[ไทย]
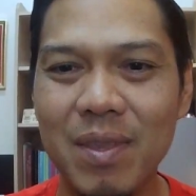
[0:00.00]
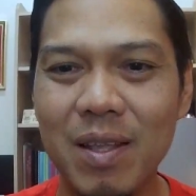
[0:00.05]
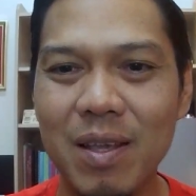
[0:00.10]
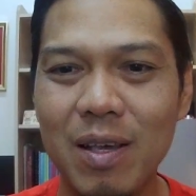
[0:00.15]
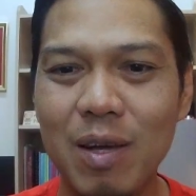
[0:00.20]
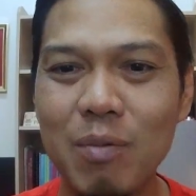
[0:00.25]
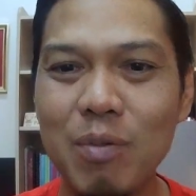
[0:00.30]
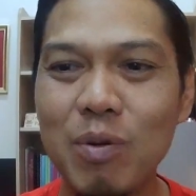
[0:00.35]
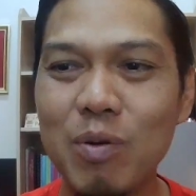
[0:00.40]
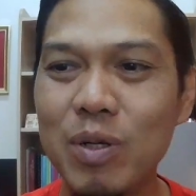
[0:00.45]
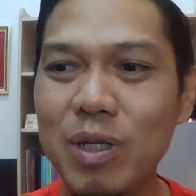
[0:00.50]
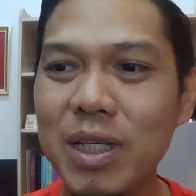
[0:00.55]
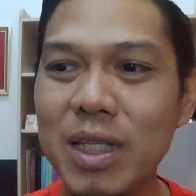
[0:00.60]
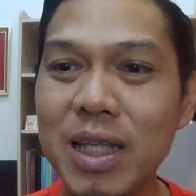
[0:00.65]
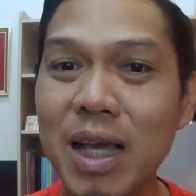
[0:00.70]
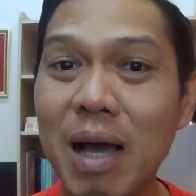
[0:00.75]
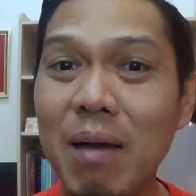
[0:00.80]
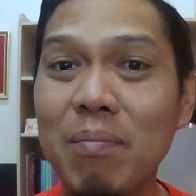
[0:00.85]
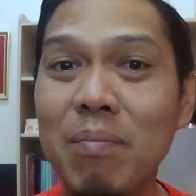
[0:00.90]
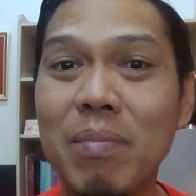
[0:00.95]
เขาเป็นคนที่
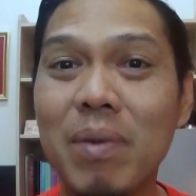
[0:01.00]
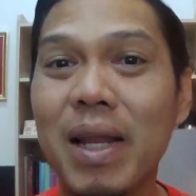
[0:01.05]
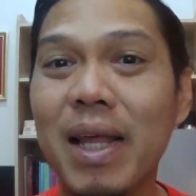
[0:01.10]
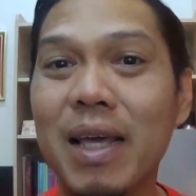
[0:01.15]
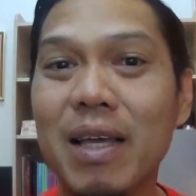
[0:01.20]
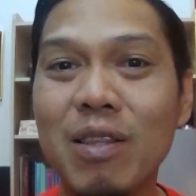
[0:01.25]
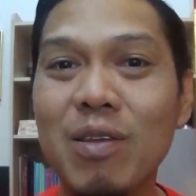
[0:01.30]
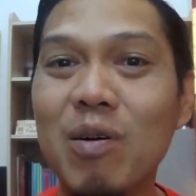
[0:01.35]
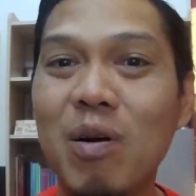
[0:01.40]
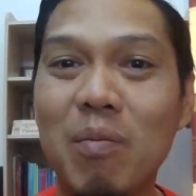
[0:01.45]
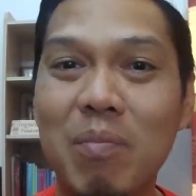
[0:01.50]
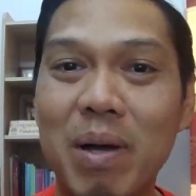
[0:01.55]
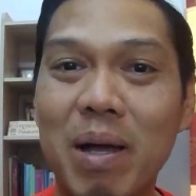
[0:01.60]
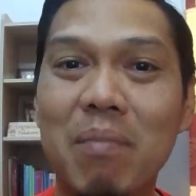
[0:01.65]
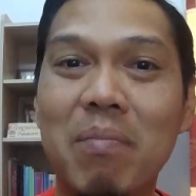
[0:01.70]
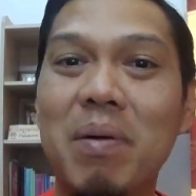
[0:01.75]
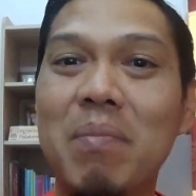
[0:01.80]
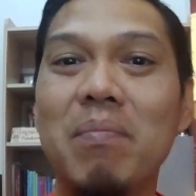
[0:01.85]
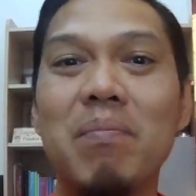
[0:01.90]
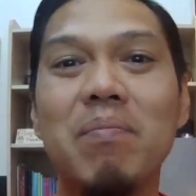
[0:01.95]
ทำอะไร ก็ ต้องออกมา
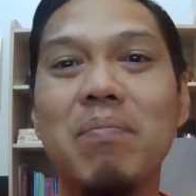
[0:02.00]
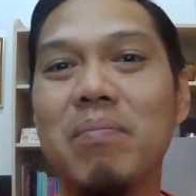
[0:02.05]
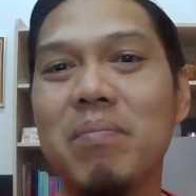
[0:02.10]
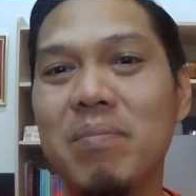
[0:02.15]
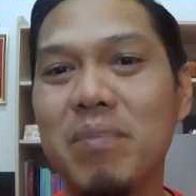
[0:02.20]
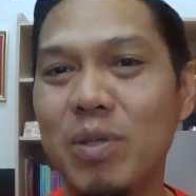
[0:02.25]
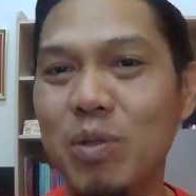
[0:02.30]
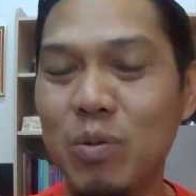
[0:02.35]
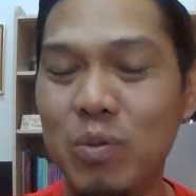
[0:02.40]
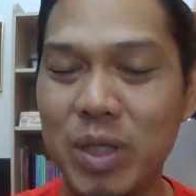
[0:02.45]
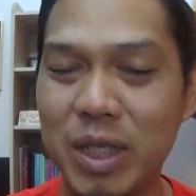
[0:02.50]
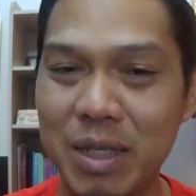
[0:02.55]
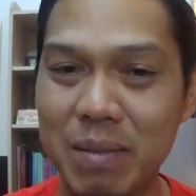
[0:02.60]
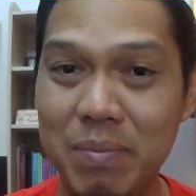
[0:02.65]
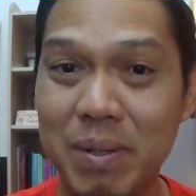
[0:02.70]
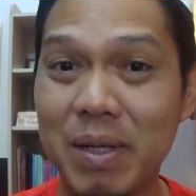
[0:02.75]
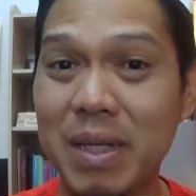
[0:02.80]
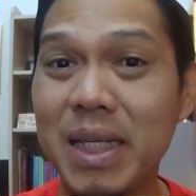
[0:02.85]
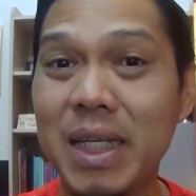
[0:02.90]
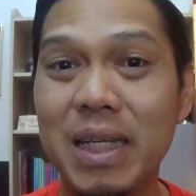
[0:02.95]
แบบดูดี
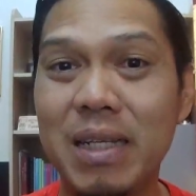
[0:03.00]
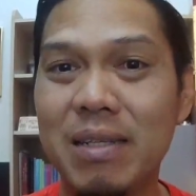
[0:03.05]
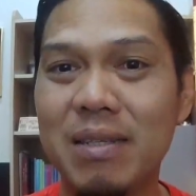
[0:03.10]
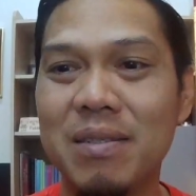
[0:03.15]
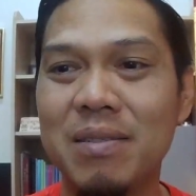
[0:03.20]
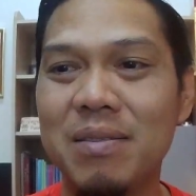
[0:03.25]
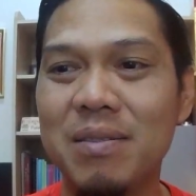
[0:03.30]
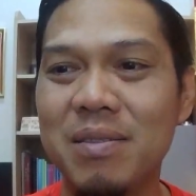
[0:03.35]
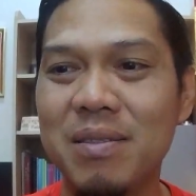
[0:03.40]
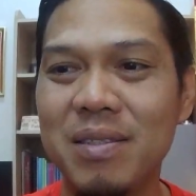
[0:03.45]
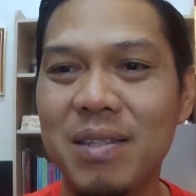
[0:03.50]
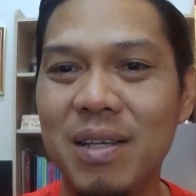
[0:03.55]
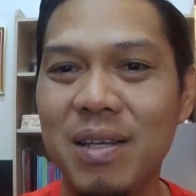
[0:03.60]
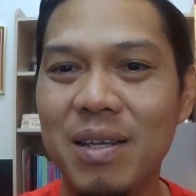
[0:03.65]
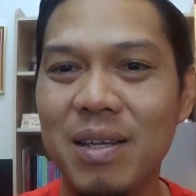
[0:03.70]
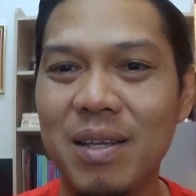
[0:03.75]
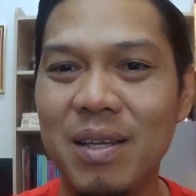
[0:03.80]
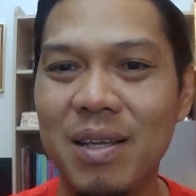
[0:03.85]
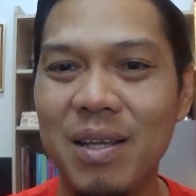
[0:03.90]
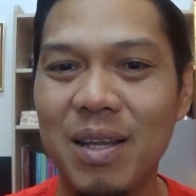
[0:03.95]
ประณีต
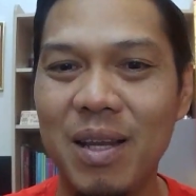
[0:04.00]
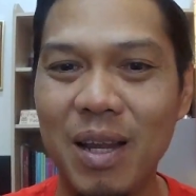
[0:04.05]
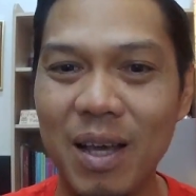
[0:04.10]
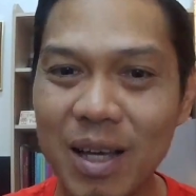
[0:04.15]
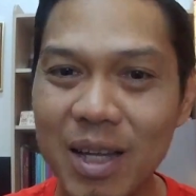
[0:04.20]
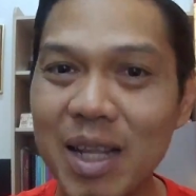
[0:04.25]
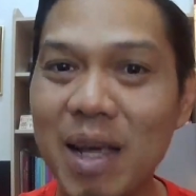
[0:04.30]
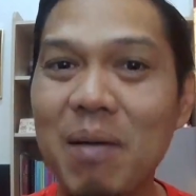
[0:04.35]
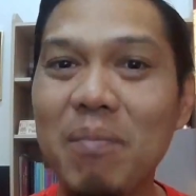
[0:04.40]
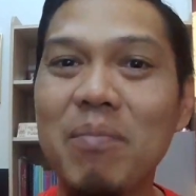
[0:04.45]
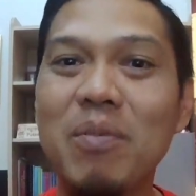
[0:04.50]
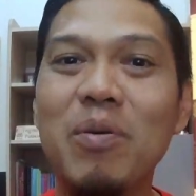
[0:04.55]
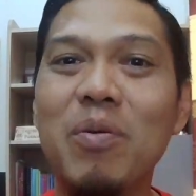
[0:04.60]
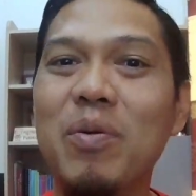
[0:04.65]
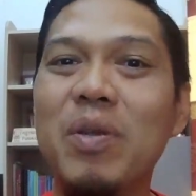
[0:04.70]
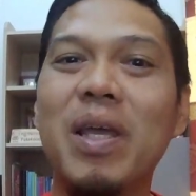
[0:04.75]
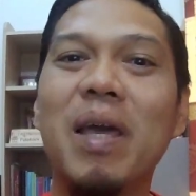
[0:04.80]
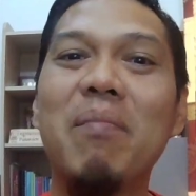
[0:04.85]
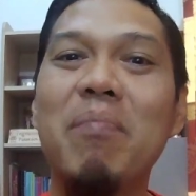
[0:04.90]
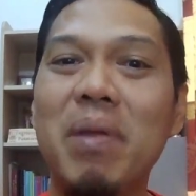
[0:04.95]
แล้วก็ทำอยู่อ
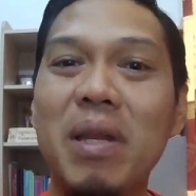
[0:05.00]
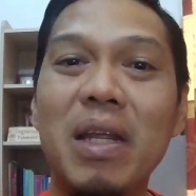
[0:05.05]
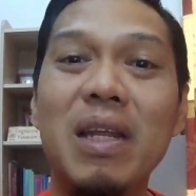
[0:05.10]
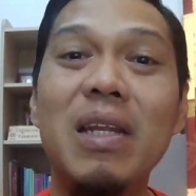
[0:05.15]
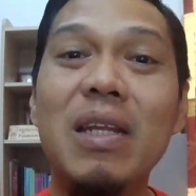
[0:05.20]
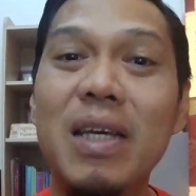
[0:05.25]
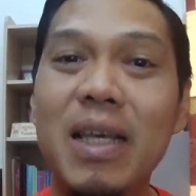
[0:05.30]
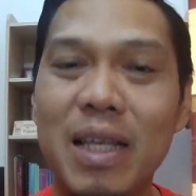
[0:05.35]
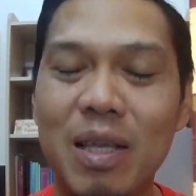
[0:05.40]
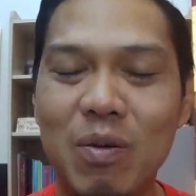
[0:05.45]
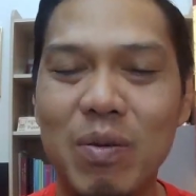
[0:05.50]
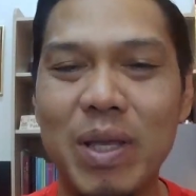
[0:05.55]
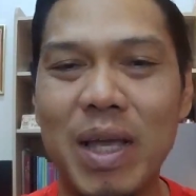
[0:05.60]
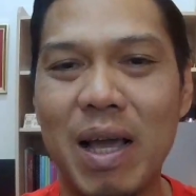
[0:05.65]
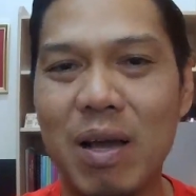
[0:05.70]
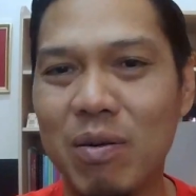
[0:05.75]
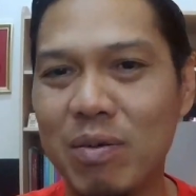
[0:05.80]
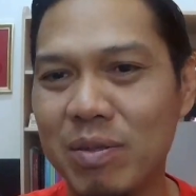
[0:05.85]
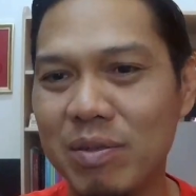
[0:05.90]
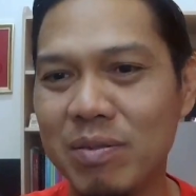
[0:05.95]
ย่างนี้ไปเรื่อยๆ
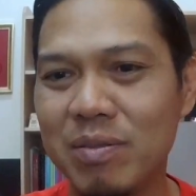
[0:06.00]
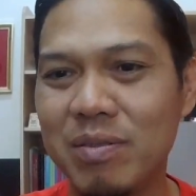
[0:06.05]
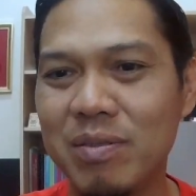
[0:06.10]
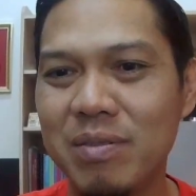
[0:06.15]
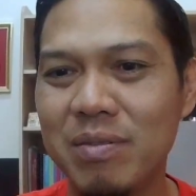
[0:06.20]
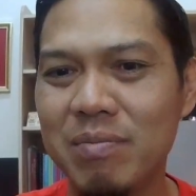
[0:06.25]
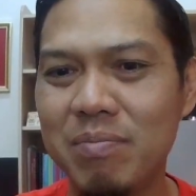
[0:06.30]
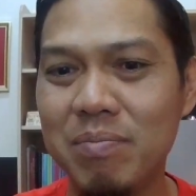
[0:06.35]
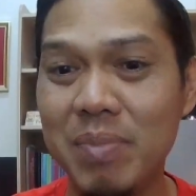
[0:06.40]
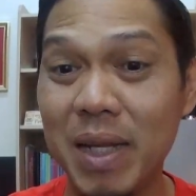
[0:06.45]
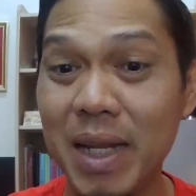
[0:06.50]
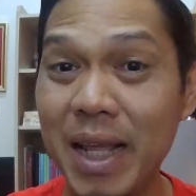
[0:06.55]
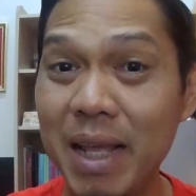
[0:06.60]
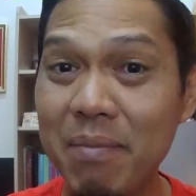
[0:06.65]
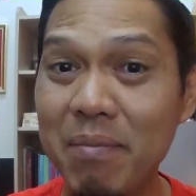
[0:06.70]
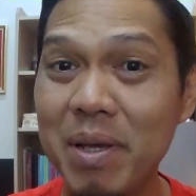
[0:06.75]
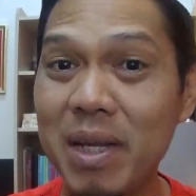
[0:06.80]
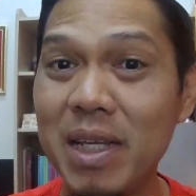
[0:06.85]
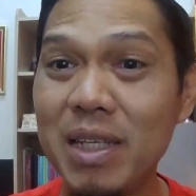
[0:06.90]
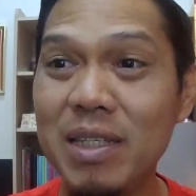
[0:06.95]
ยาวๆ เป็นเลข
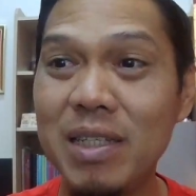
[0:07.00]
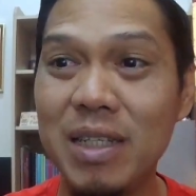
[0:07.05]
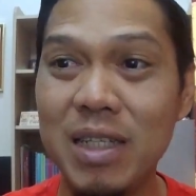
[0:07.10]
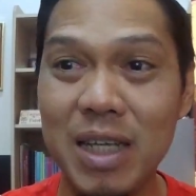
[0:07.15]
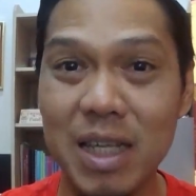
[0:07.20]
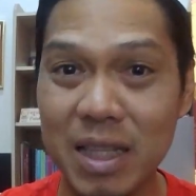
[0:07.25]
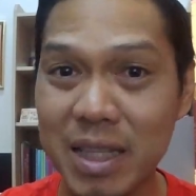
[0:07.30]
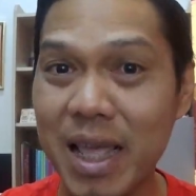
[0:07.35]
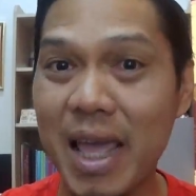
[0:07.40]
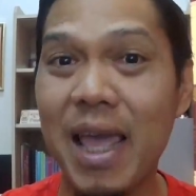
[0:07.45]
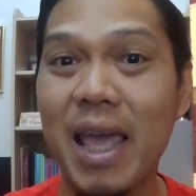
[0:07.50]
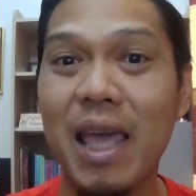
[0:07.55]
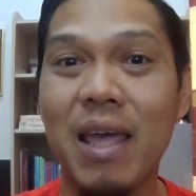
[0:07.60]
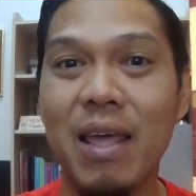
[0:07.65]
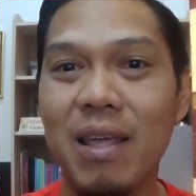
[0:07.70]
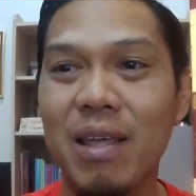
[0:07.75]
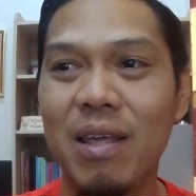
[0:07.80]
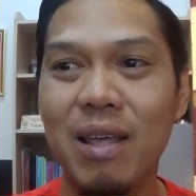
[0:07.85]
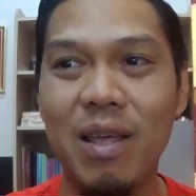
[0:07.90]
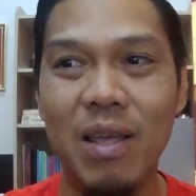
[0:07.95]
ไม่ได้สีเรียแต่
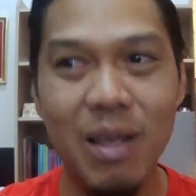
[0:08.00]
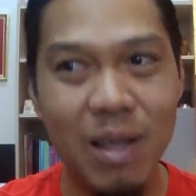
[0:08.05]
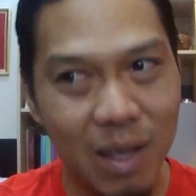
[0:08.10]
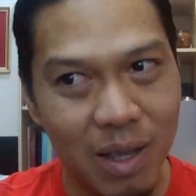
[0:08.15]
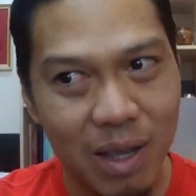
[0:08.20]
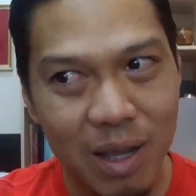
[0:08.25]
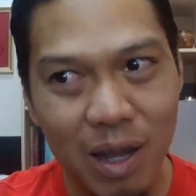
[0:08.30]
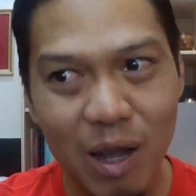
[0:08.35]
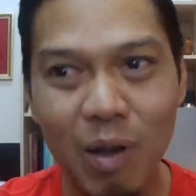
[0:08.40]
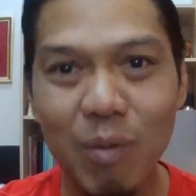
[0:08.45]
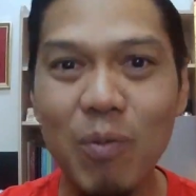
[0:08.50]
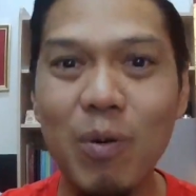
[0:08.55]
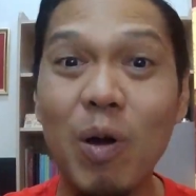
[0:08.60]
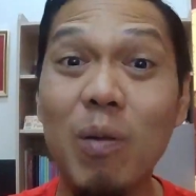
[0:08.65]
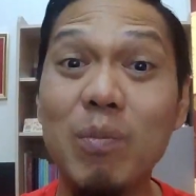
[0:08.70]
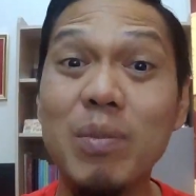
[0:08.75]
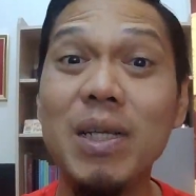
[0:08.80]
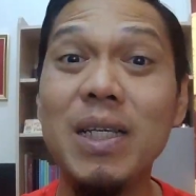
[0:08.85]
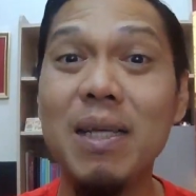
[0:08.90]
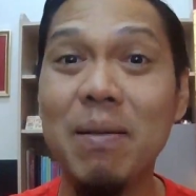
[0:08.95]
เขาพร้อ
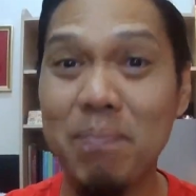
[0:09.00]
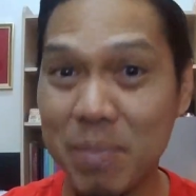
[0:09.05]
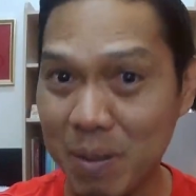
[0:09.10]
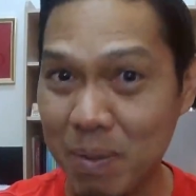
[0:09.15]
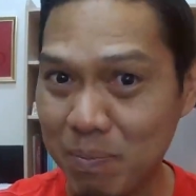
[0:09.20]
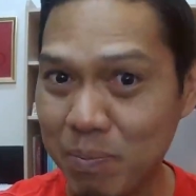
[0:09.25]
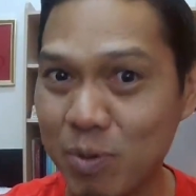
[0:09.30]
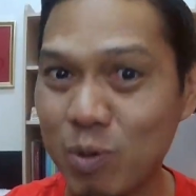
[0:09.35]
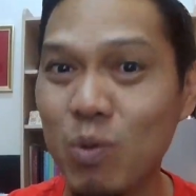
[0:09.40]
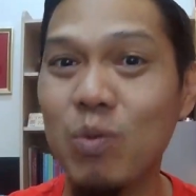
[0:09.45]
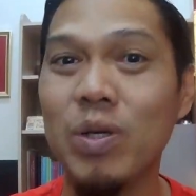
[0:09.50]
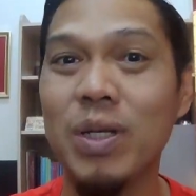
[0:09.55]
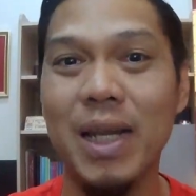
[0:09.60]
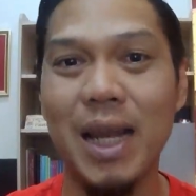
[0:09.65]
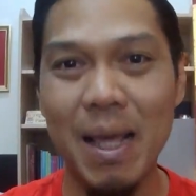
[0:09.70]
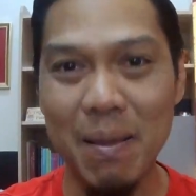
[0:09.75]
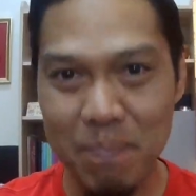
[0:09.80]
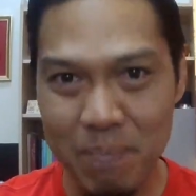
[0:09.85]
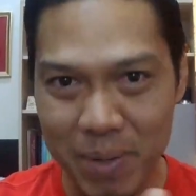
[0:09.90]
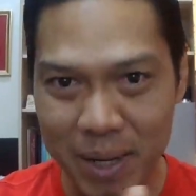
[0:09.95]
มที่จะปรับปรุง
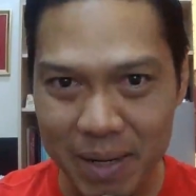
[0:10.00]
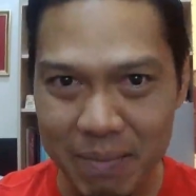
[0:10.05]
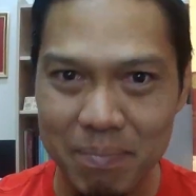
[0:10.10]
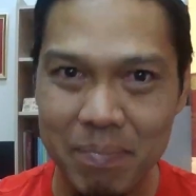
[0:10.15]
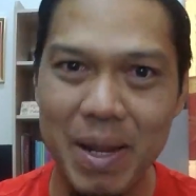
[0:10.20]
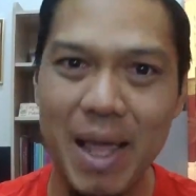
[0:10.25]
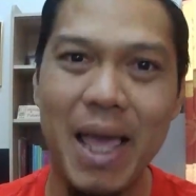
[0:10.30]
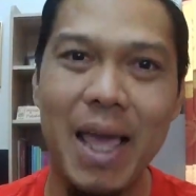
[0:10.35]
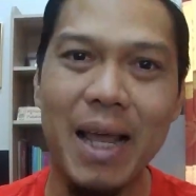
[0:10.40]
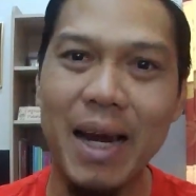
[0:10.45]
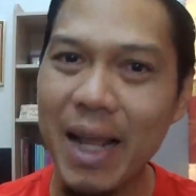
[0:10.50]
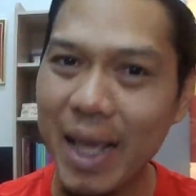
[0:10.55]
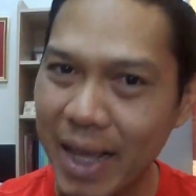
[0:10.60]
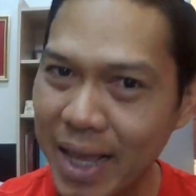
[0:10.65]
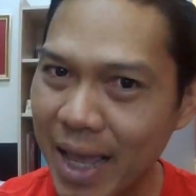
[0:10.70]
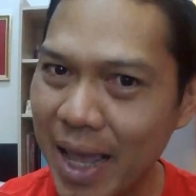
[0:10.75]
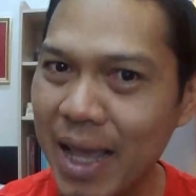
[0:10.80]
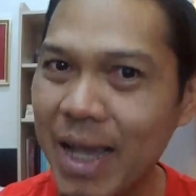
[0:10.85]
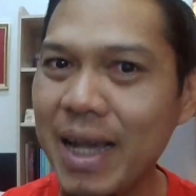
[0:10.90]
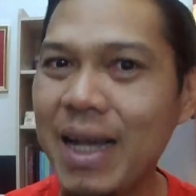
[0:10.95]
และเปลี่ยนแปลงและ
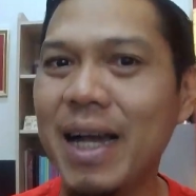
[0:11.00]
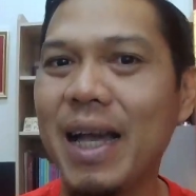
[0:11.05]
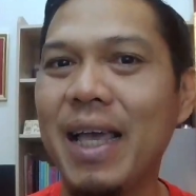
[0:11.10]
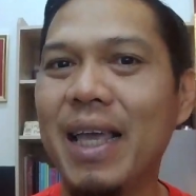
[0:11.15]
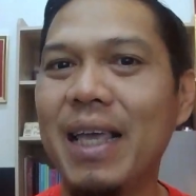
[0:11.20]
แก้ไข